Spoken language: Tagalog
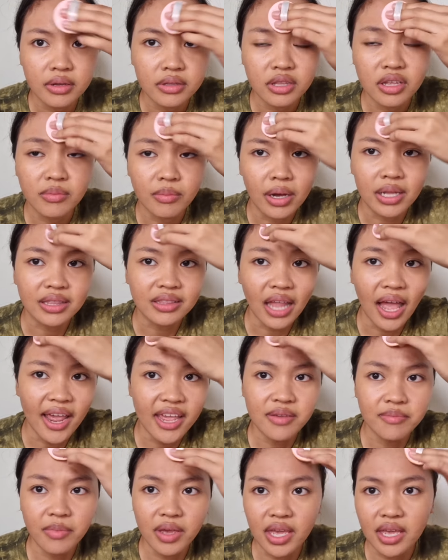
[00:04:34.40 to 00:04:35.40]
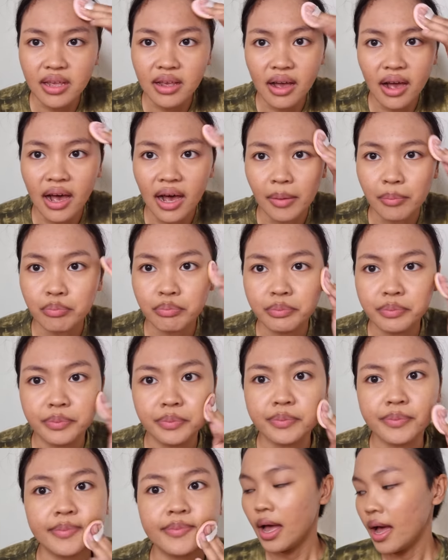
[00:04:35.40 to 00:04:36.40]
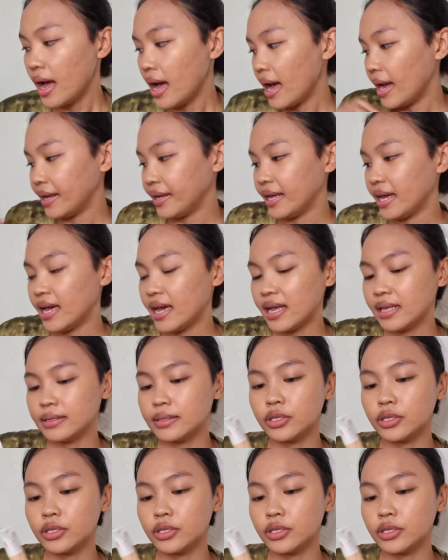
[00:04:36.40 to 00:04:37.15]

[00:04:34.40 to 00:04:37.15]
Diba? Thai makeup Ayan.